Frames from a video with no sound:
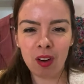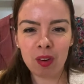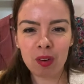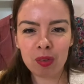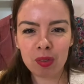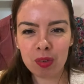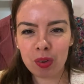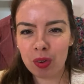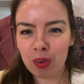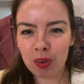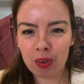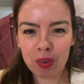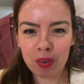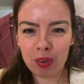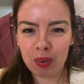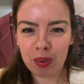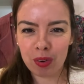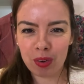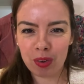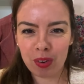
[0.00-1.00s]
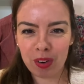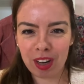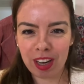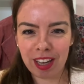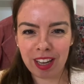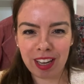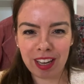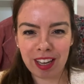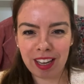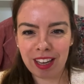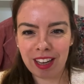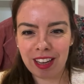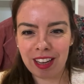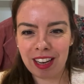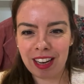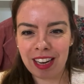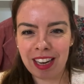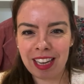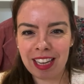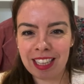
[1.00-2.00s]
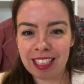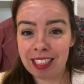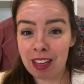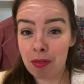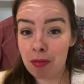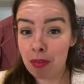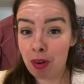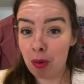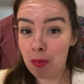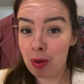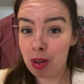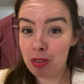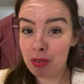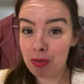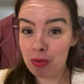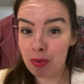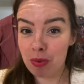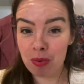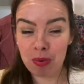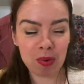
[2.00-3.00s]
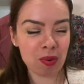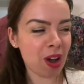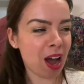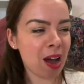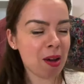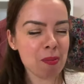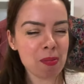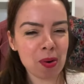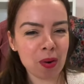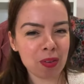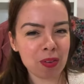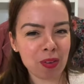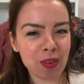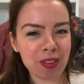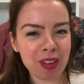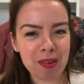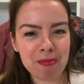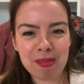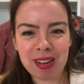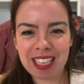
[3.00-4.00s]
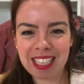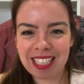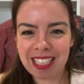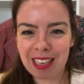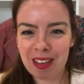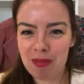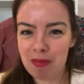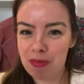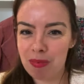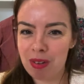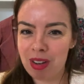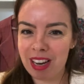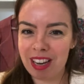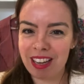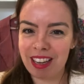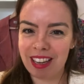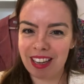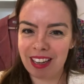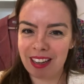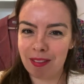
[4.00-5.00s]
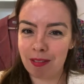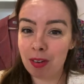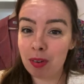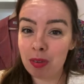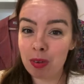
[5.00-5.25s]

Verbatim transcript: entre euh, les, informations euh, importantes à passer et puis les